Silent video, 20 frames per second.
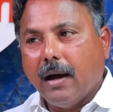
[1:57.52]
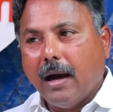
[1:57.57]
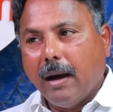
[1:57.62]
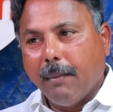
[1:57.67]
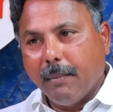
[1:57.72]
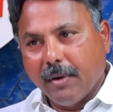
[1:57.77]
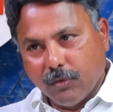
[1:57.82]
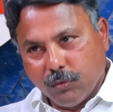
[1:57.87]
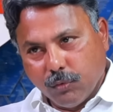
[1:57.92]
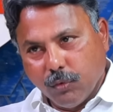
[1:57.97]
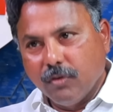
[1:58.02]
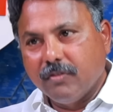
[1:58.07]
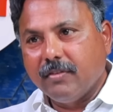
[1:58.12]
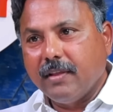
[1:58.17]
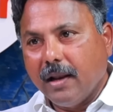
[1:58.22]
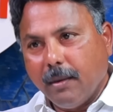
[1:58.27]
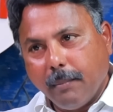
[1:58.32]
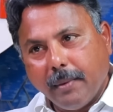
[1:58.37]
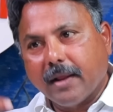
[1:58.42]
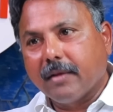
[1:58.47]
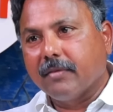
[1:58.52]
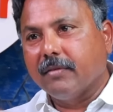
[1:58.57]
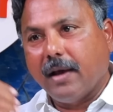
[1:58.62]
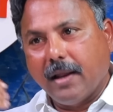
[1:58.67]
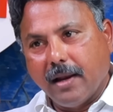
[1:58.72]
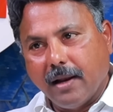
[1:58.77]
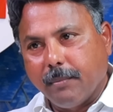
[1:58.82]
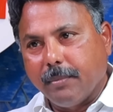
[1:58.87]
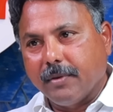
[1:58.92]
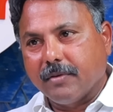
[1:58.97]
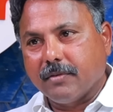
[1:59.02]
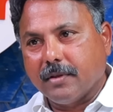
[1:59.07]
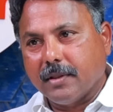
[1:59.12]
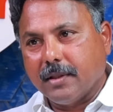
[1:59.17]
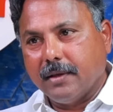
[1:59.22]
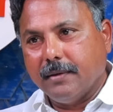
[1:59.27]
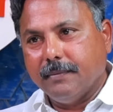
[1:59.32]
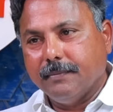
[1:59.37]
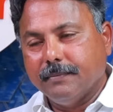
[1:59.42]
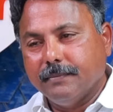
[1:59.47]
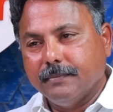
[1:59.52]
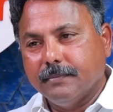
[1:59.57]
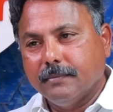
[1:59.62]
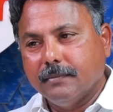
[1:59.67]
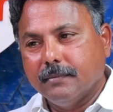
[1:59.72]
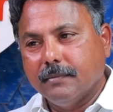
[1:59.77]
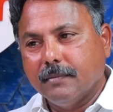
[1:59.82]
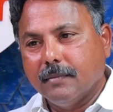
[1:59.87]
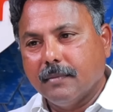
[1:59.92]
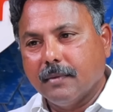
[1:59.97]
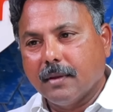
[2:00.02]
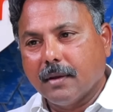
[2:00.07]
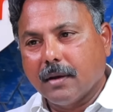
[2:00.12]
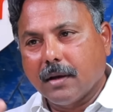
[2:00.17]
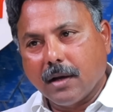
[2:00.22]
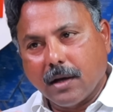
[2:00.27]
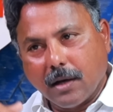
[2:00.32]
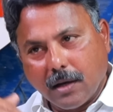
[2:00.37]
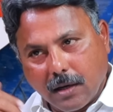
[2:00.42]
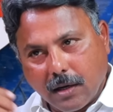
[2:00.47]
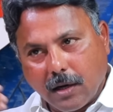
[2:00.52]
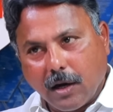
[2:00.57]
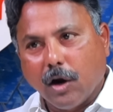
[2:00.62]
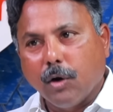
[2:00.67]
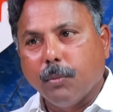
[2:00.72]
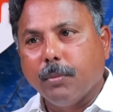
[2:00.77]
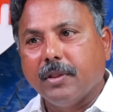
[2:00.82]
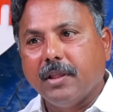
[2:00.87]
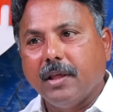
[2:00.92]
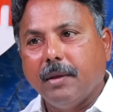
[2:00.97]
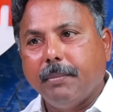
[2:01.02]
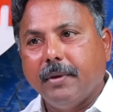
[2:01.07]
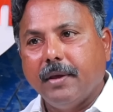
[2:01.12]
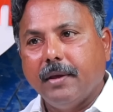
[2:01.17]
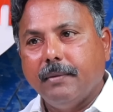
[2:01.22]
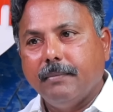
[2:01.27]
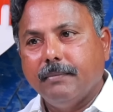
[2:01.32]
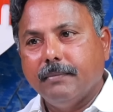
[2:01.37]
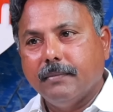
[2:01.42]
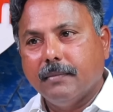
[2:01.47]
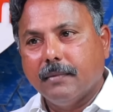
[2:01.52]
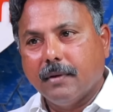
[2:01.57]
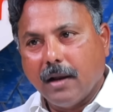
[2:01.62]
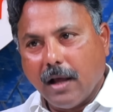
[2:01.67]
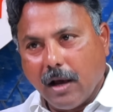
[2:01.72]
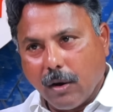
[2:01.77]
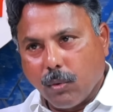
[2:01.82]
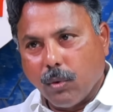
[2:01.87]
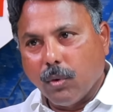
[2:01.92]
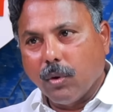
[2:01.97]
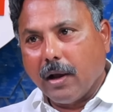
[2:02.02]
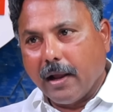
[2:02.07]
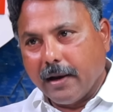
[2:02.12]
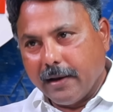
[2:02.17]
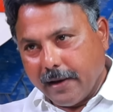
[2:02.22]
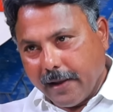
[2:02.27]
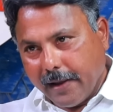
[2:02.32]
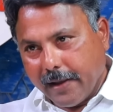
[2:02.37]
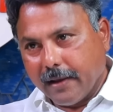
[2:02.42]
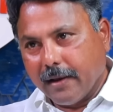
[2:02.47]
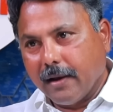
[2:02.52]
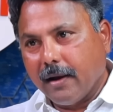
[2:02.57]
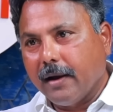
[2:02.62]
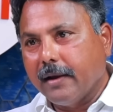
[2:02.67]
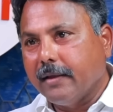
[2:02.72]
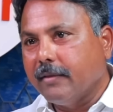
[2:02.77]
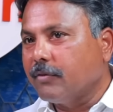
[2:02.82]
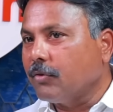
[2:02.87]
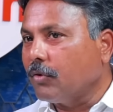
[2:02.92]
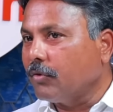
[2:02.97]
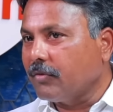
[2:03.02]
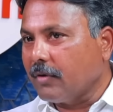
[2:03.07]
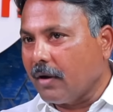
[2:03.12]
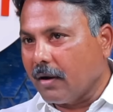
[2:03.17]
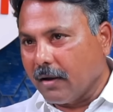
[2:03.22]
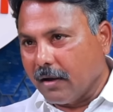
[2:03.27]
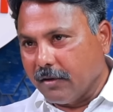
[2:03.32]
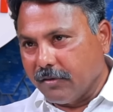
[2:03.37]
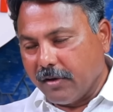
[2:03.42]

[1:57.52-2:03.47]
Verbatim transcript: ఆమెను చూస్తేనే మనకు జాలనిపిస్తుంది కడుపు తీపి నా కొడుకు అన్యాయంగా ఐదు సంవత్సరాలుగా